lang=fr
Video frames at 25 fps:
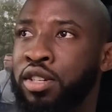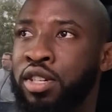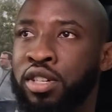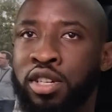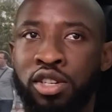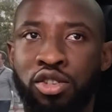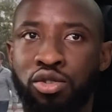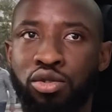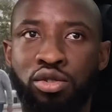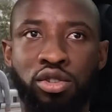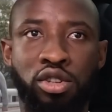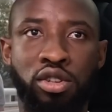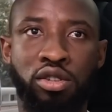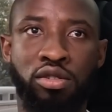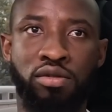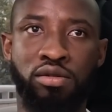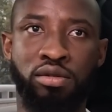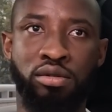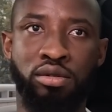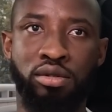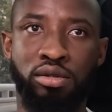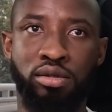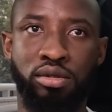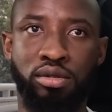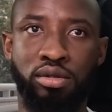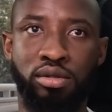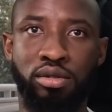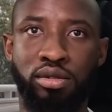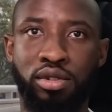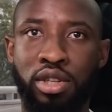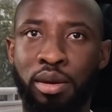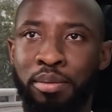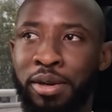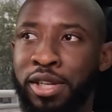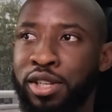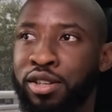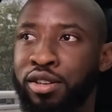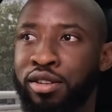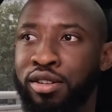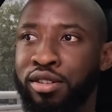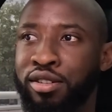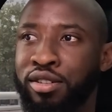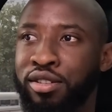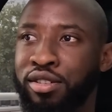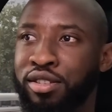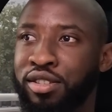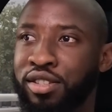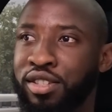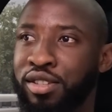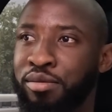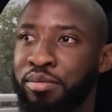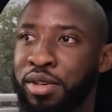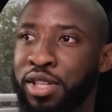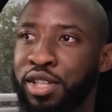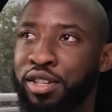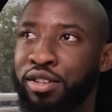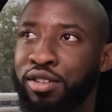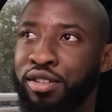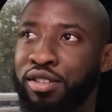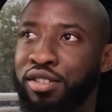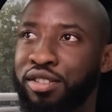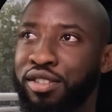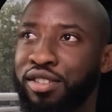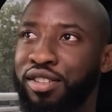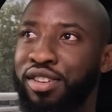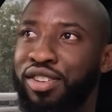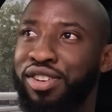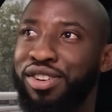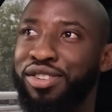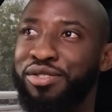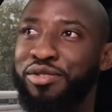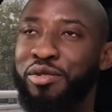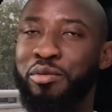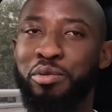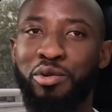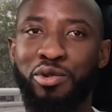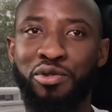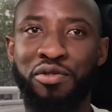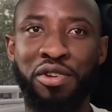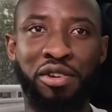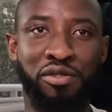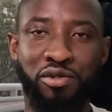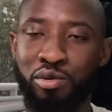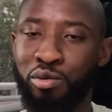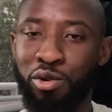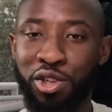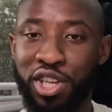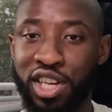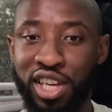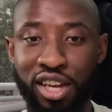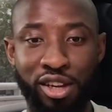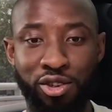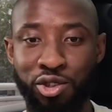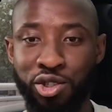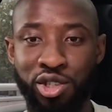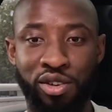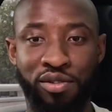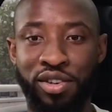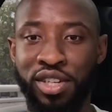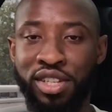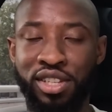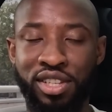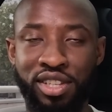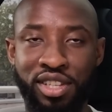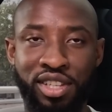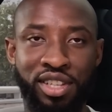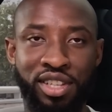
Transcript: qu'un jour non. T'as pas le temps. T'as pas le temps. C'est maintenant. faut prouver, faut montrer quelque chose en fait.